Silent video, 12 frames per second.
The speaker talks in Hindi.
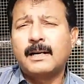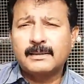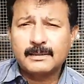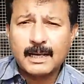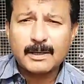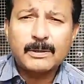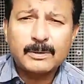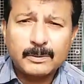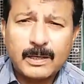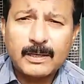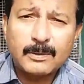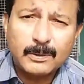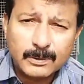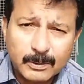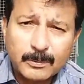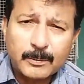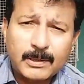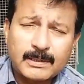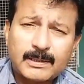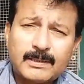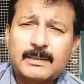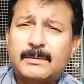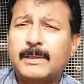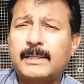अत्तारों की दुकान उर्दू में बोलते हैं
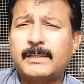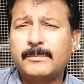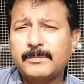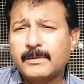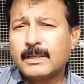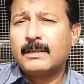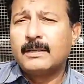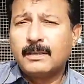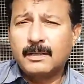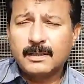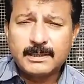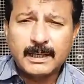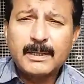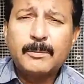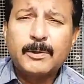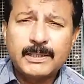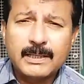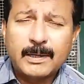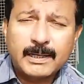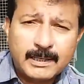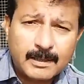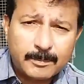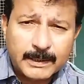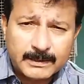जिसमें जड़ी बूटियाँ
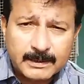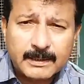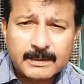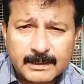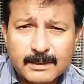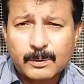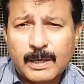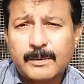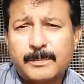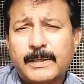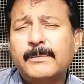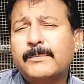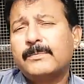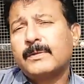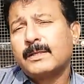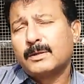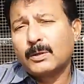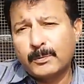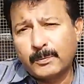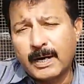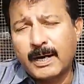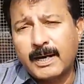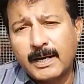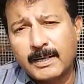वगैरह बिकती हैं जिस दुकान पे तो
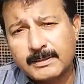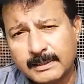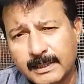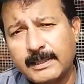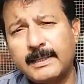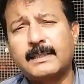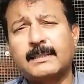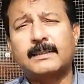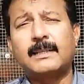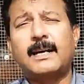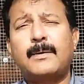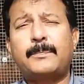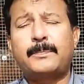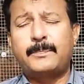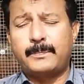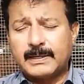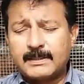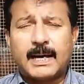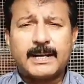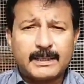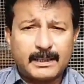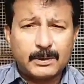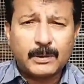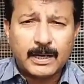वहाँ से ले सकते हैं आप
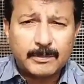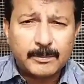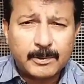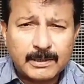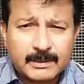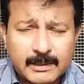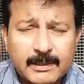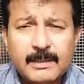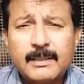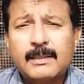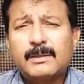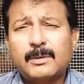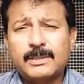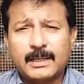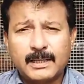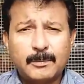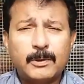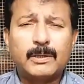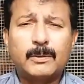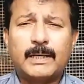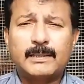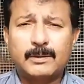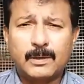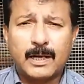पंसारी की दुकान भी बोलते हैं तो जड़ी बूटियों
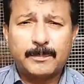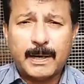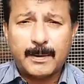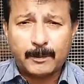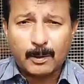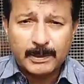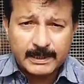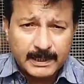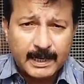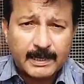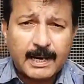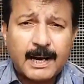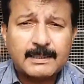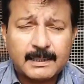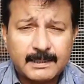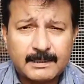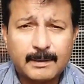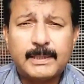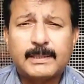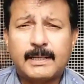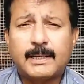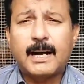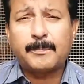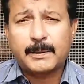वाली दुकान पे आपको मिल जाएगा आसानी से मिल
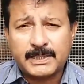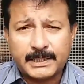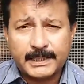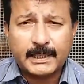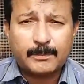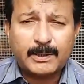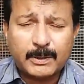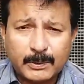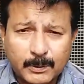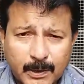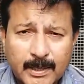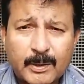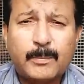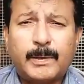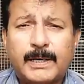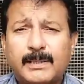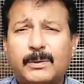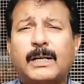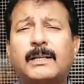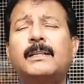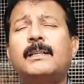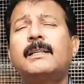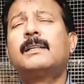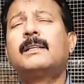जाएगा आपके शहर में जो दुकान हो बड़ी दुकान